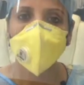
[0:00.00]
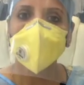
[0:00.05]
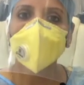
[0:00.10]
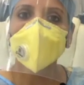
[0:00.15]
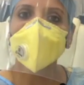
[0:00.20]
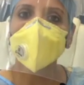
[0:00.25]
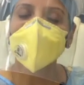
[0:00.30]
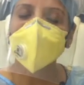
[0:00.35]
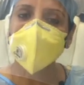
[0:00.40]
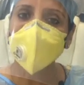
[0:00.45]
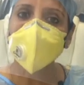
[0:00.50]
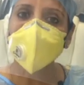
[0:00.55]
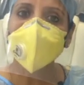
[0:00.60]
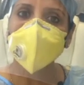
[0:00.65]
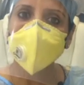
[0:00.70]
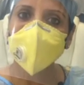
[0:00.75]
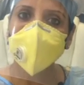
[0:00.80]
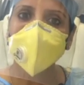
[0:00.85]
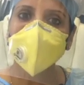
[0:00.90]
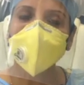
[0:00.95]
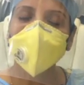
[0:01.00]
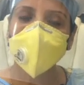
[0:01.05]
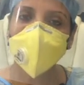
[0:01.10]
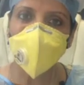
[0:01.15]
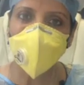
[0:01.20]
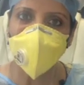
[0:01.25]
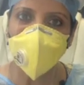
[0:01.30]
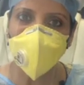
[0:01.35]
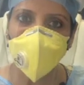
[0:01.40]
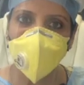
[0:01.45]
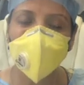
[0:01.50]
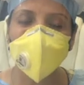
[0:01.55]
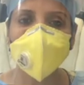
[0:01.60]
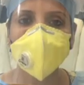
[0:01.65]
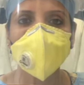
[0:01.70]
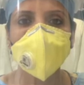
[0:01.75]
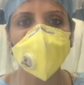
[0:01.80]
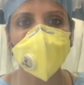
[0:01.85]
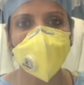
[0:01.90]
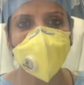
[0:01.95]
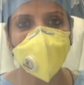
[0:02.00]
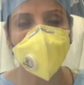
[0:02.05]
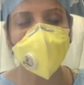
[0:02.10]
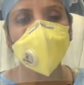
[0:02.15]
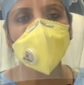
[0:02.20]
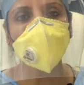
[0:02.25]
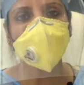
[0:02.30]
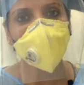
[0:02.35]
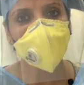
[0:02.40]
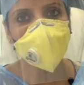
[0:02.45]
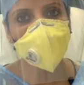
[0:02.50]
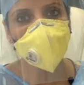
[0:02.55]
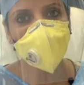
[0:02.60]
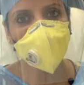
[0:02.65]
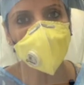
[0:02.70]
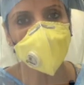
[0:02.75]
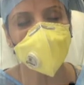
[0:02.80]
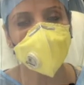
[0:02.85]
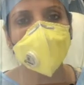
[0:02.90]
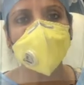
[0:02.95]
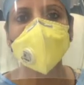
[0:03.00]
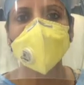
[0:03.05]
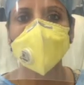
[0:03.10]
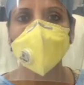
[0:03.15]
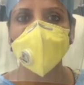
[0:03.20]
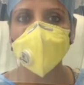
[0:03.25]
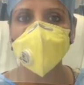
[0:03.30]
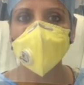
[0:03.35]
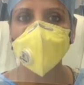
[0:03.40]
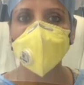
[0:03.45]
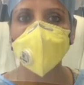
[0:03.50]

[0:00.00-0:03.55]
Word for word: तो वो बीमारी नहीं हो इसीलिए हम वैक्सीनेशंस टाइम टू